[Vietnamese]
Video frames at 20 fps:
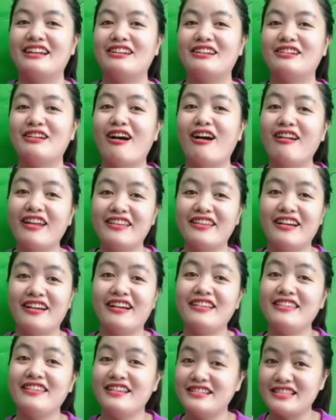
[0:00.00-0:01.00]
đó là những
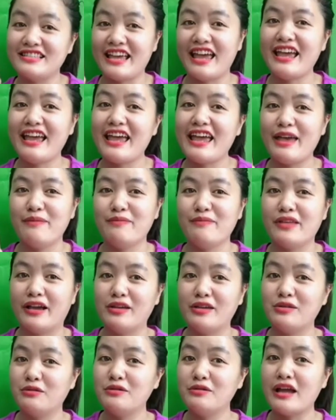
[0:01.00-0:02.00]
cái chia sẻ em về cái
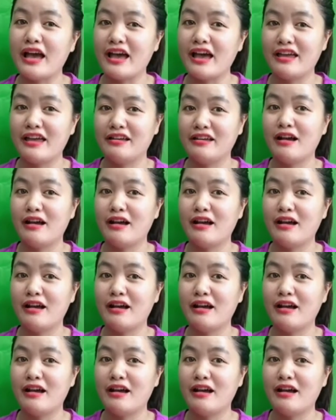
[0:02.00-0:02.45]
chủ đề